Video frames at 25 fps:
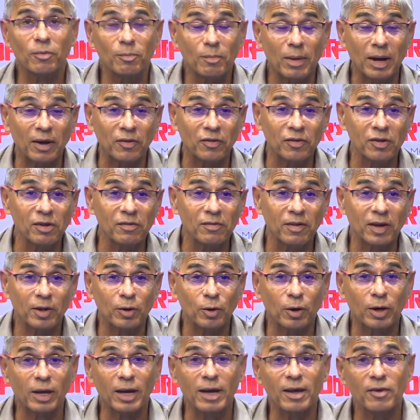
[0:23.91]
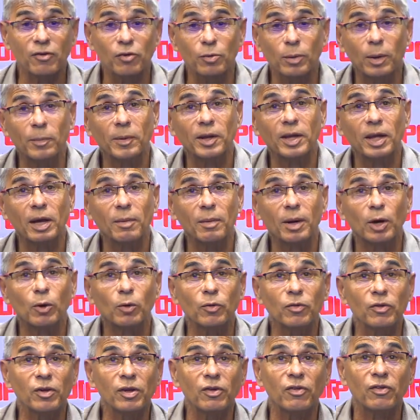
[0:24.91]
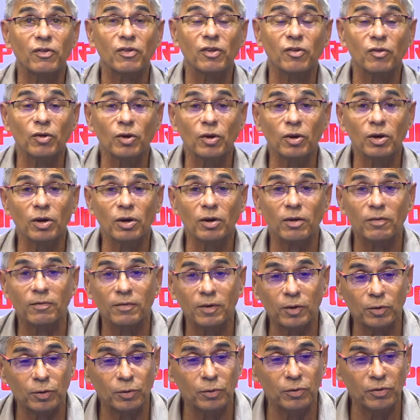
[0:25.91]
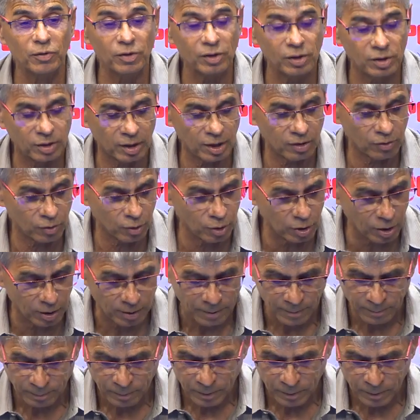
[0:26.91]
Mardi 20h15, demain matin, mercredi 6h, vendredi 13h.